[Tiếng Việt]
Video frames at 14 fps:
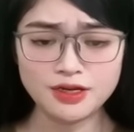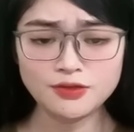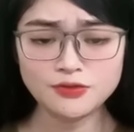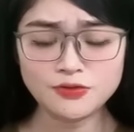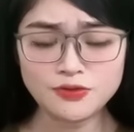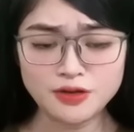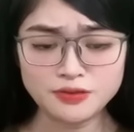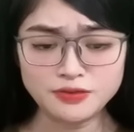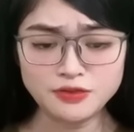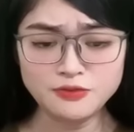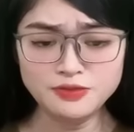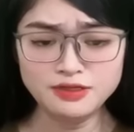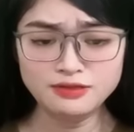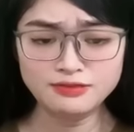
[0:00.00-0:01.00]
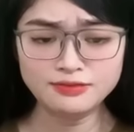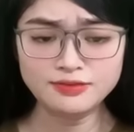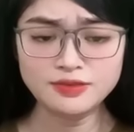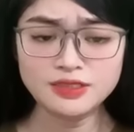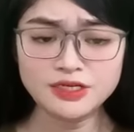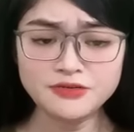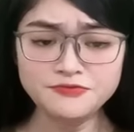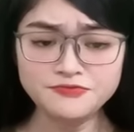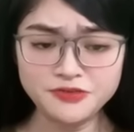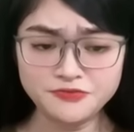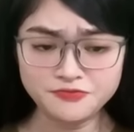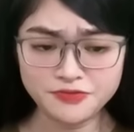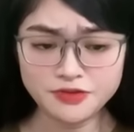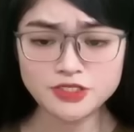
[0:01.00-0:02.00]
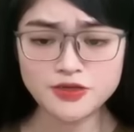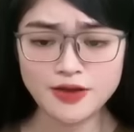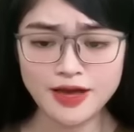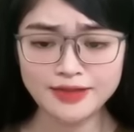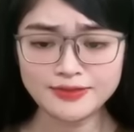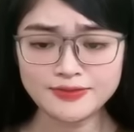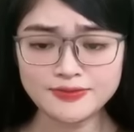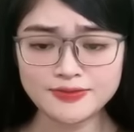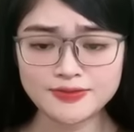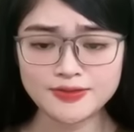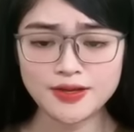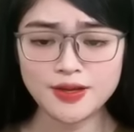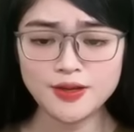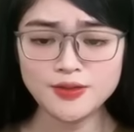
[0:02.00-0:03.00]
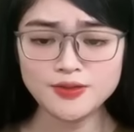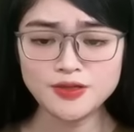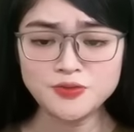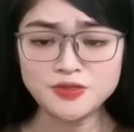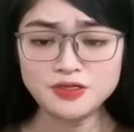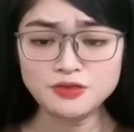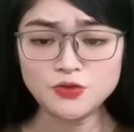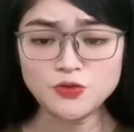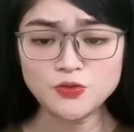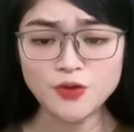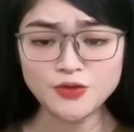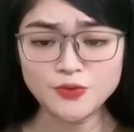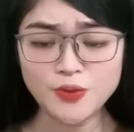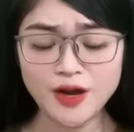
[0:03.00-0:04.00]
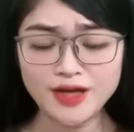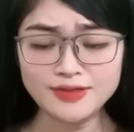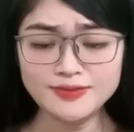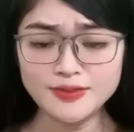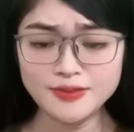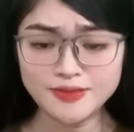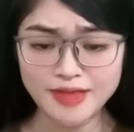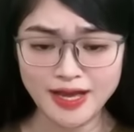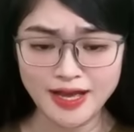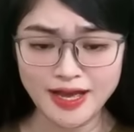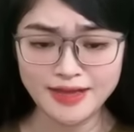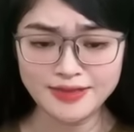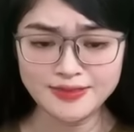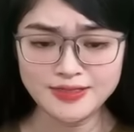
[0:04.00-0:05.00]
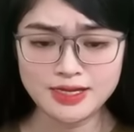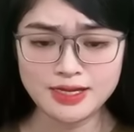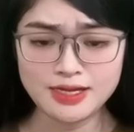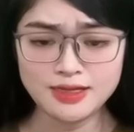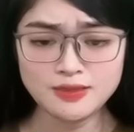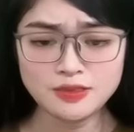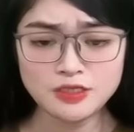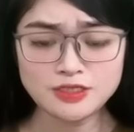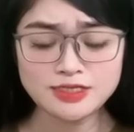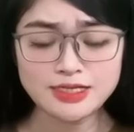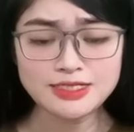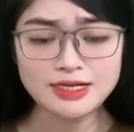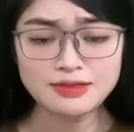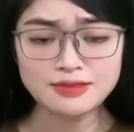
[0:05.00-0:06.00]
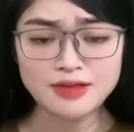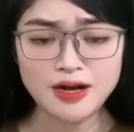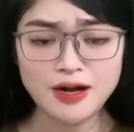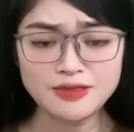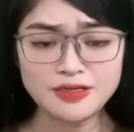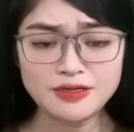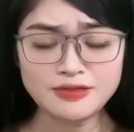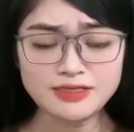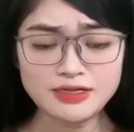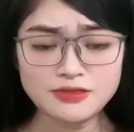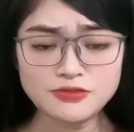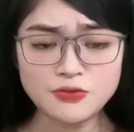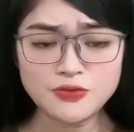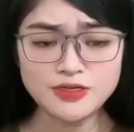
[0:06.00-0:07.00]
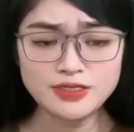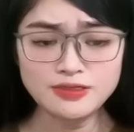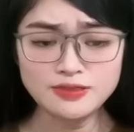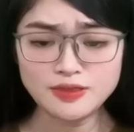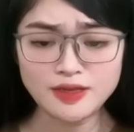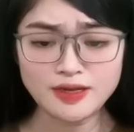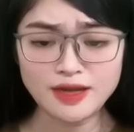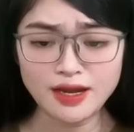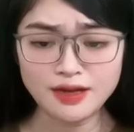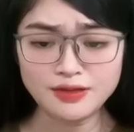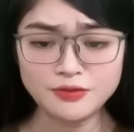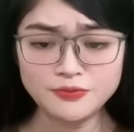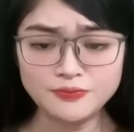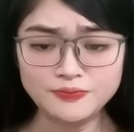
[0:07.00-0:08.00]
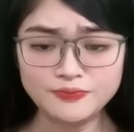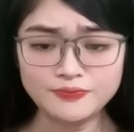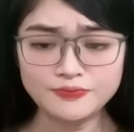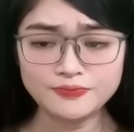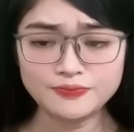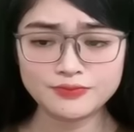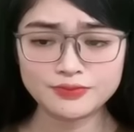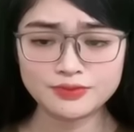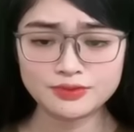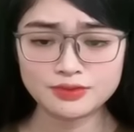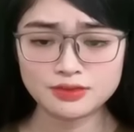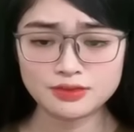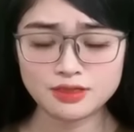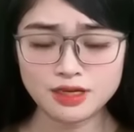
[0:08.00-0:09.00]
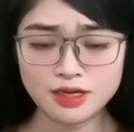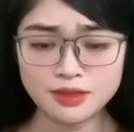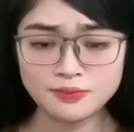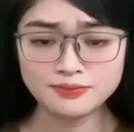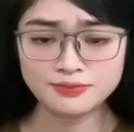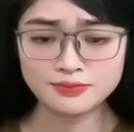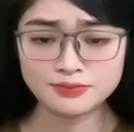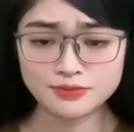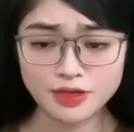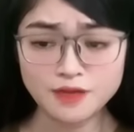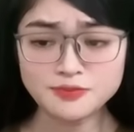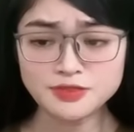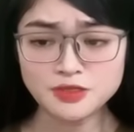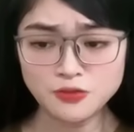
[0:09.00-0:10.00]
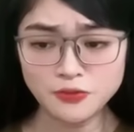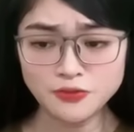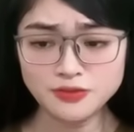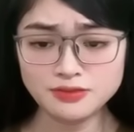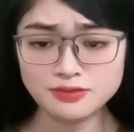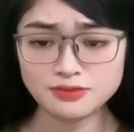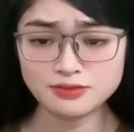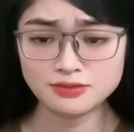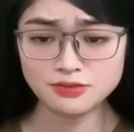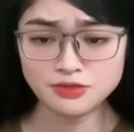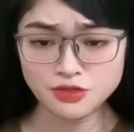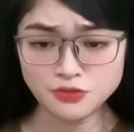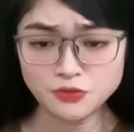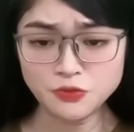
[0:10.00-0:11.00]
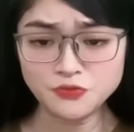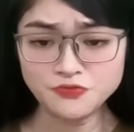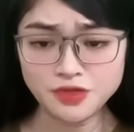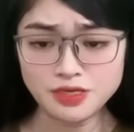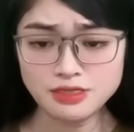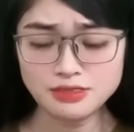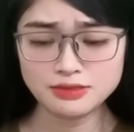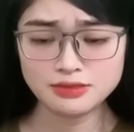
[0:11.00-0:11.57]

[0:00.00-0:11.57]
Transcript: Tôi còn không ngừng gây phiền phức cho anh. Nếu như tôi ngoan ngoãn ở nhà anh thì sẽ chẳng có những rắc rối như thế này đâu. Em, em xin lỗi, Trần Tuấn Vĩ.